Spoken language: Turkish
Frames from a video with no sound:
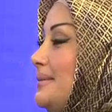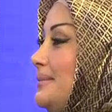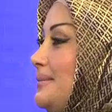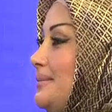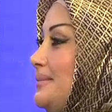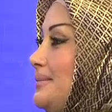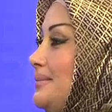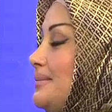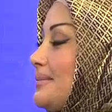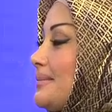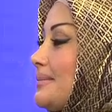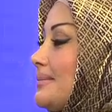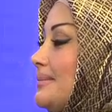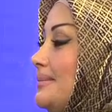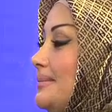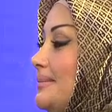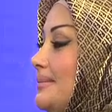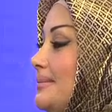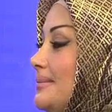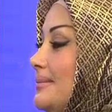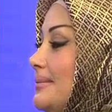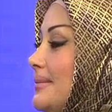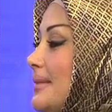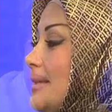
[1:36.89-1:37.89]
Helal
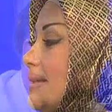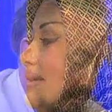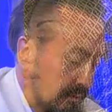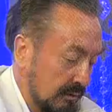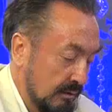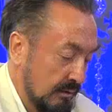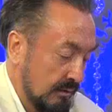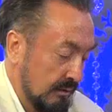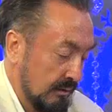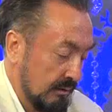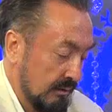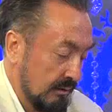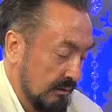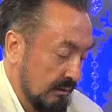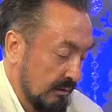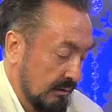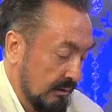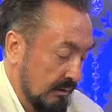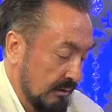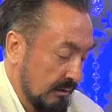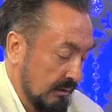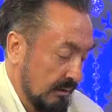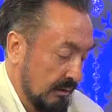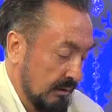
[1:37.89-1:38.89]
olsun. Helal.
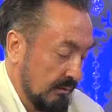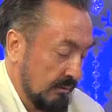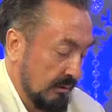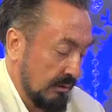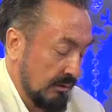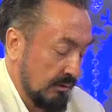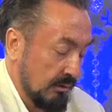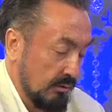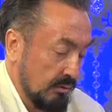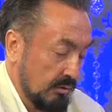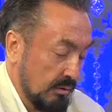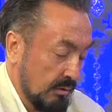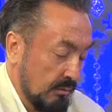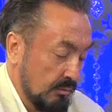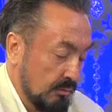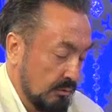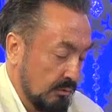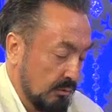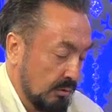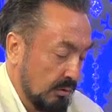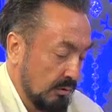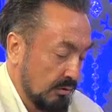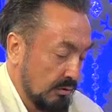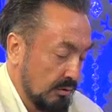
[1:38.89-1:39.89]
Erbakan hocamız
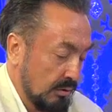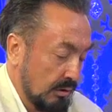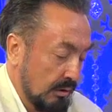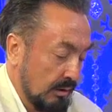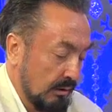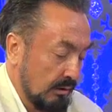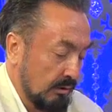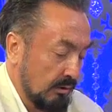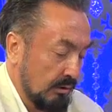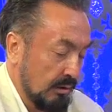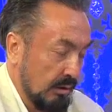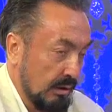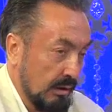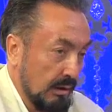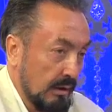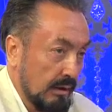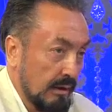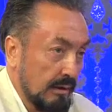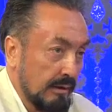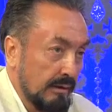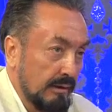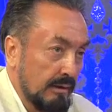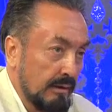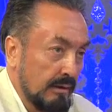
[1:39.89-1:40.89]
koç yiğitti.
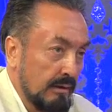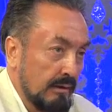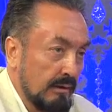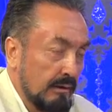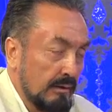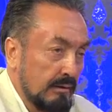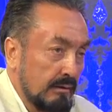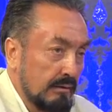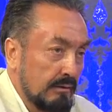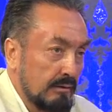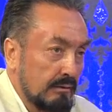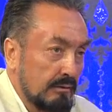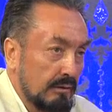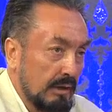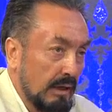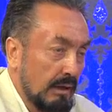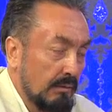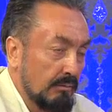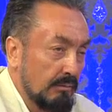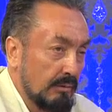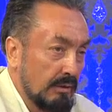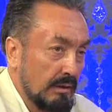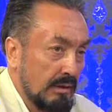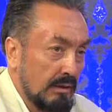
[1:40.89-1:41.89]
Öyle
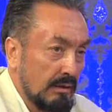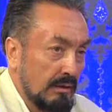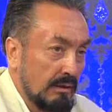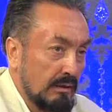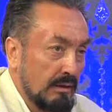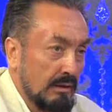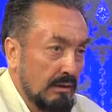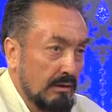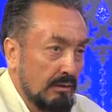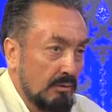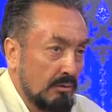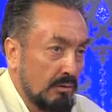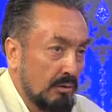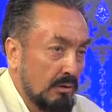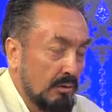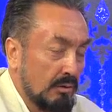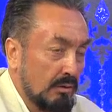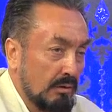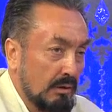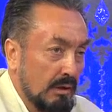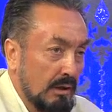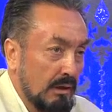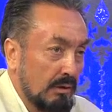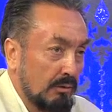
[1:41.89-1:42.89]
temkinli,
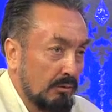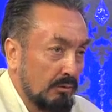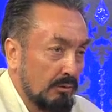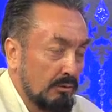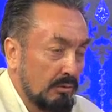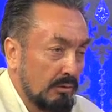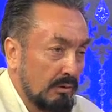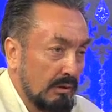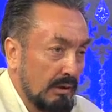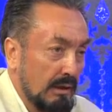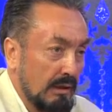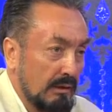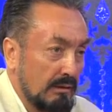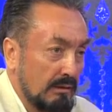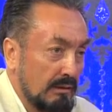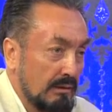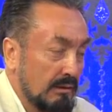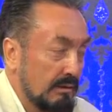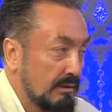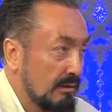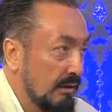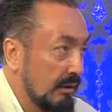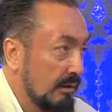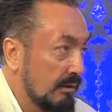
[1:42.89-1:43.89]
korkak, ürkek,
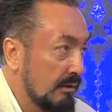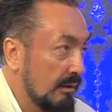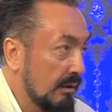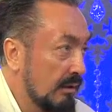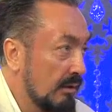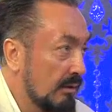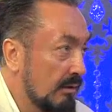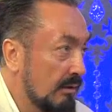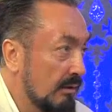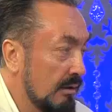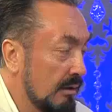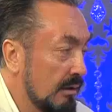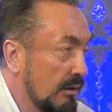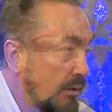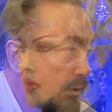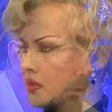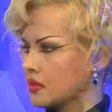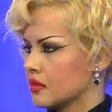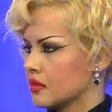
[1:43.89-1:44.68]
titrek değildi.